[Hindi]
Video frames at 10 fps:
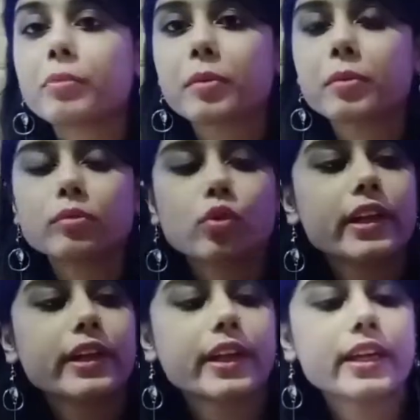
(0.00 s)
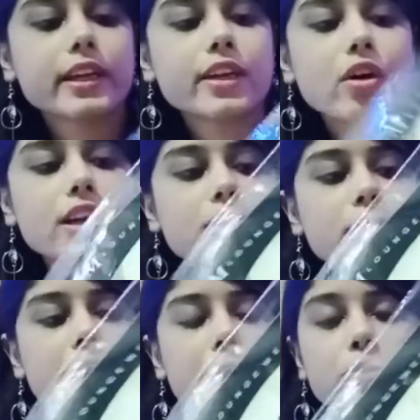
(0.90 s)
प्रीमियम क्वालिटी की है और
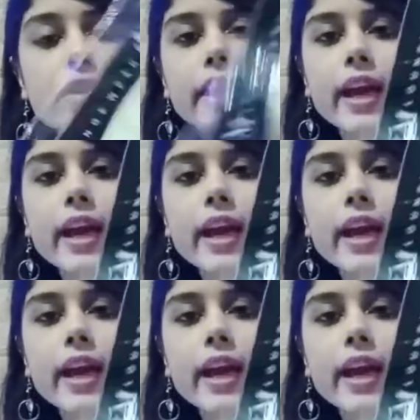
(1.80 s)
इसमें आपको एक